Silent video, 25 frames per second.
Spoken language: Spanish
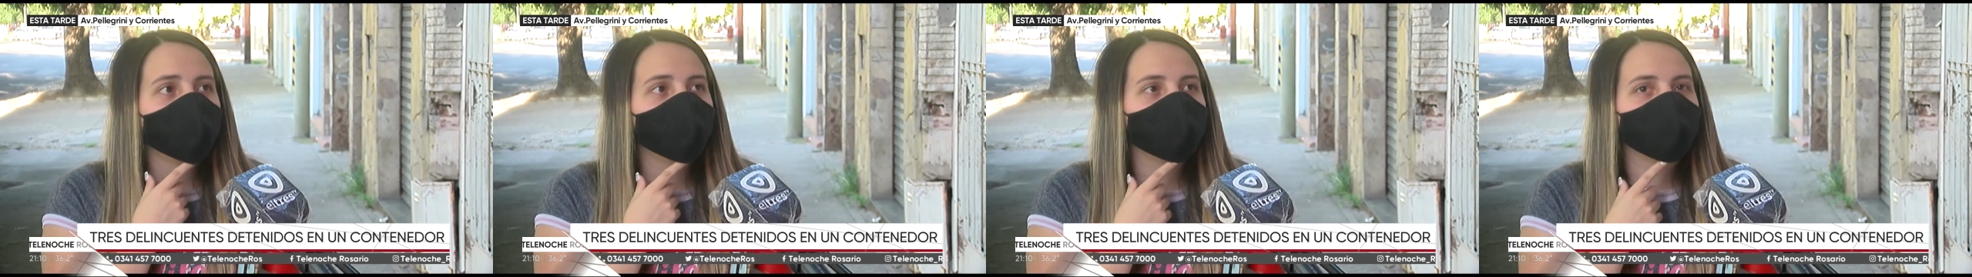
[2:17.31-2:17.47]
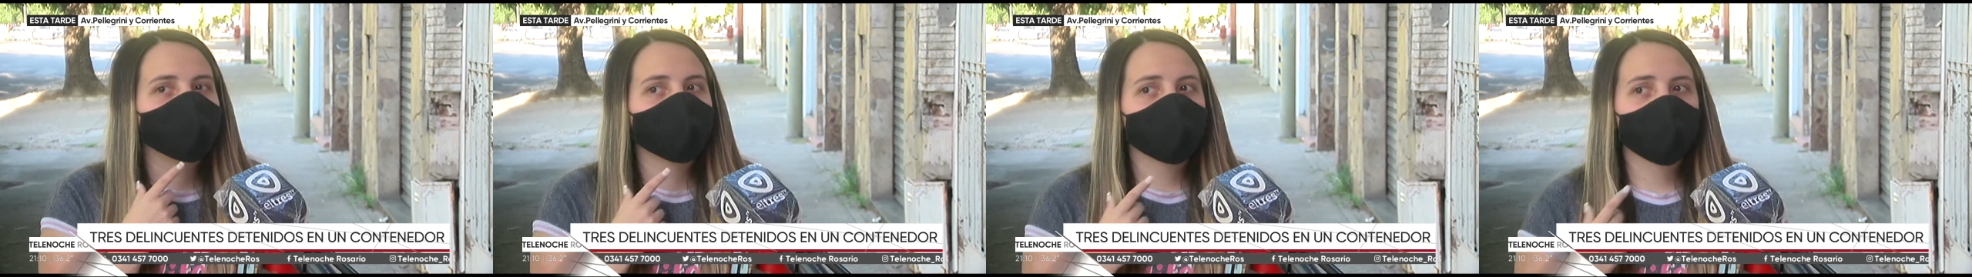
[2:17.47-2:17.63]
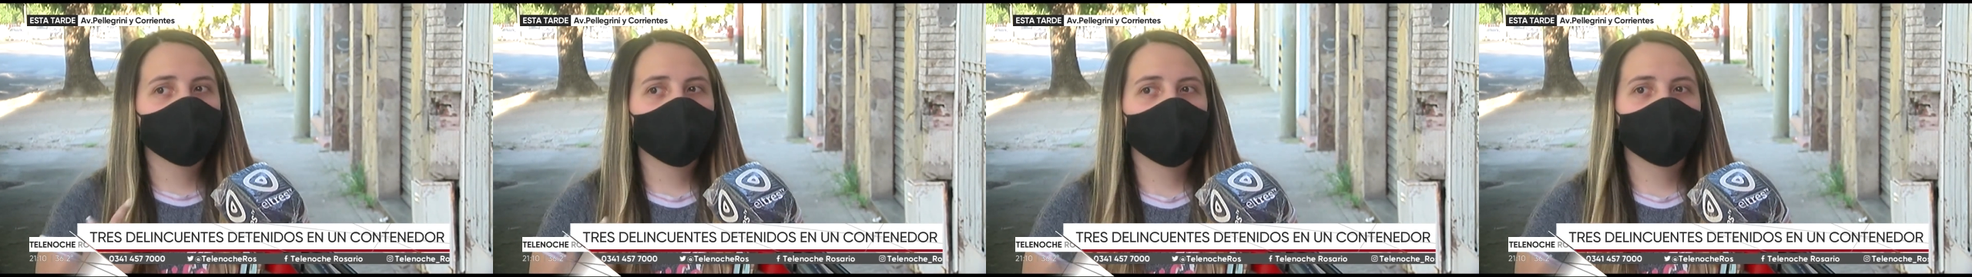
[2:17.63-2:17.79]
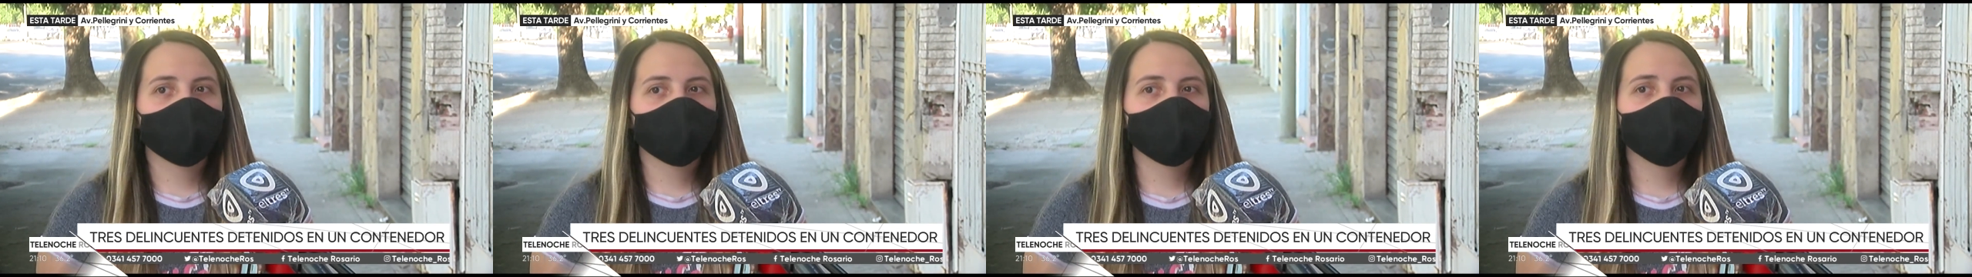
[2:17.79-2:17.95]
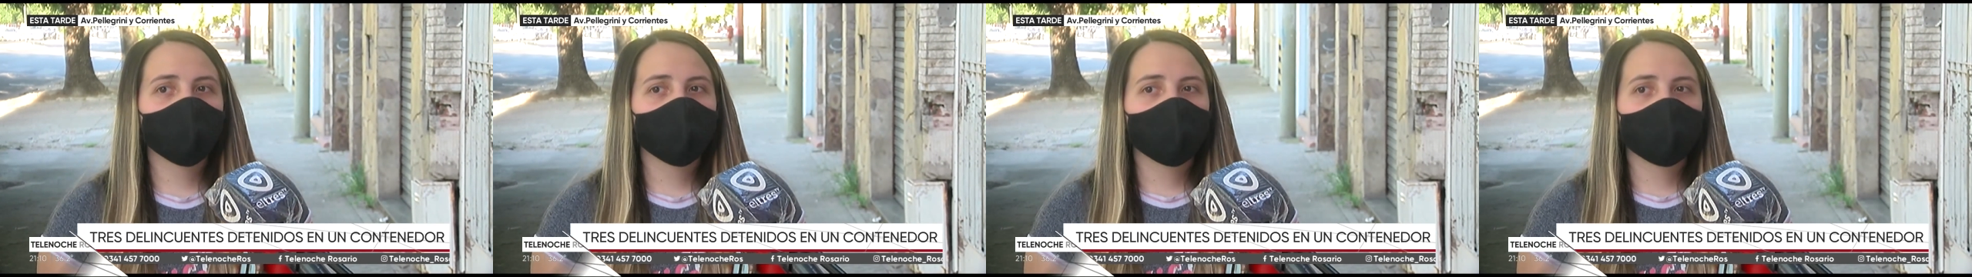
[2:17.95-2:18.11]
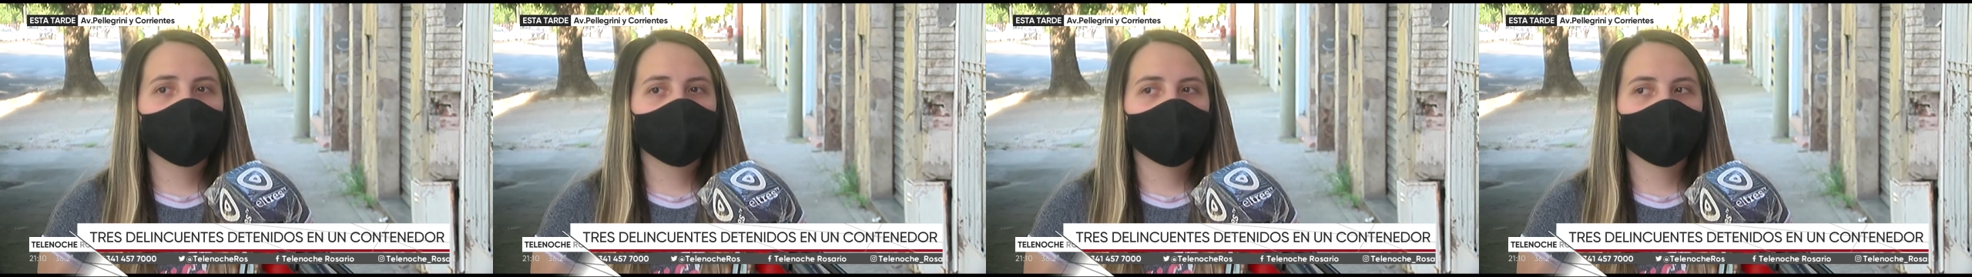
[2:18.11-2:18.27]
en el tacho de
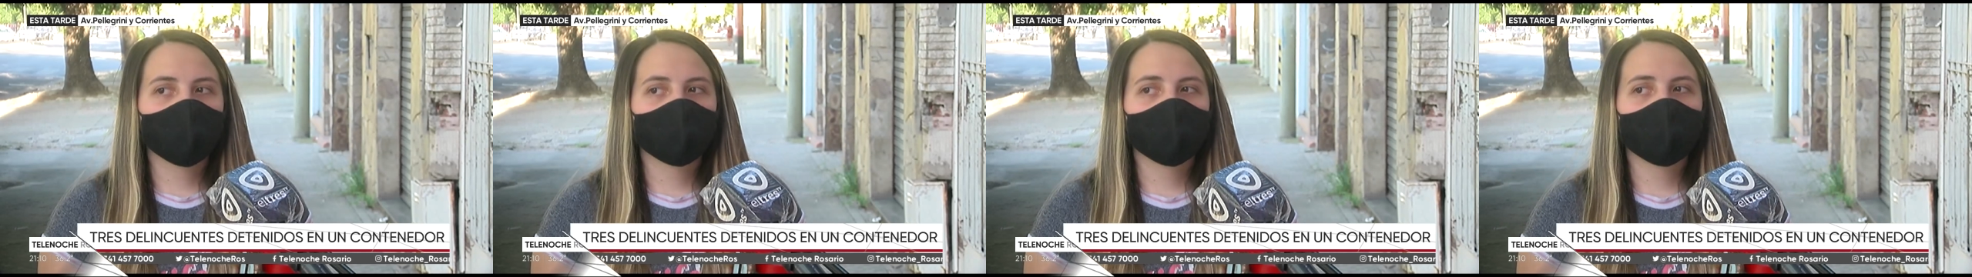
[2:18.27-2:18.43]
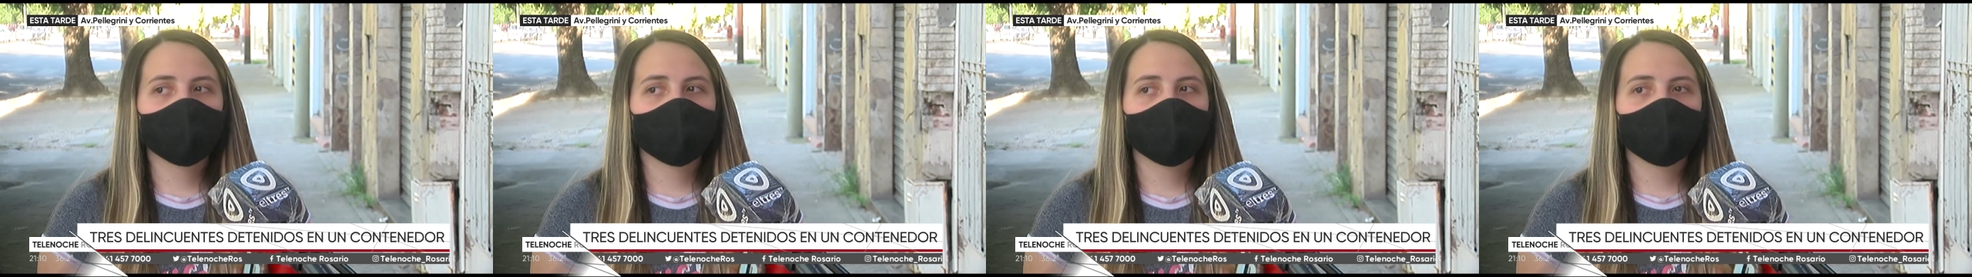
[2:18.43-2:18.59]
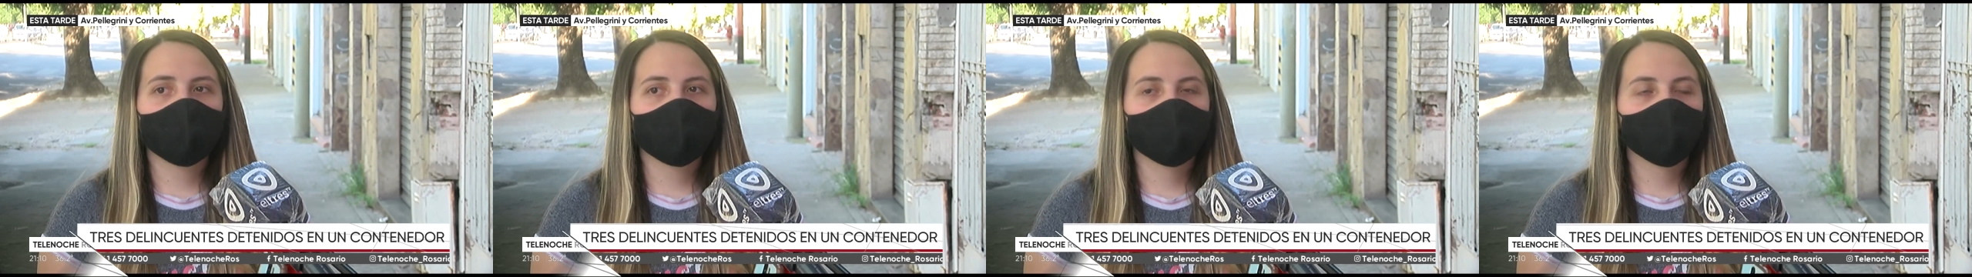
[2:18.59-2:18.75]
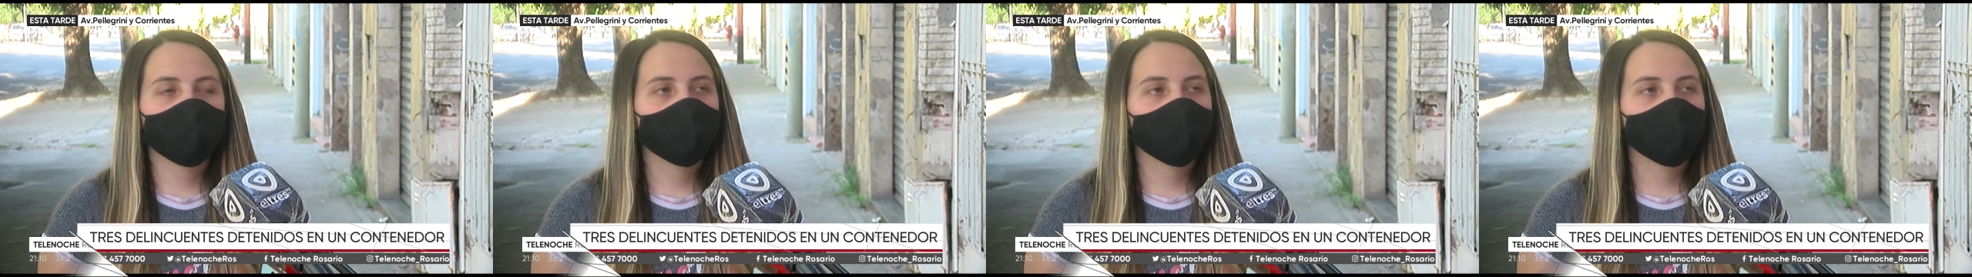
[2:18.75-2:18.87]
basura que está en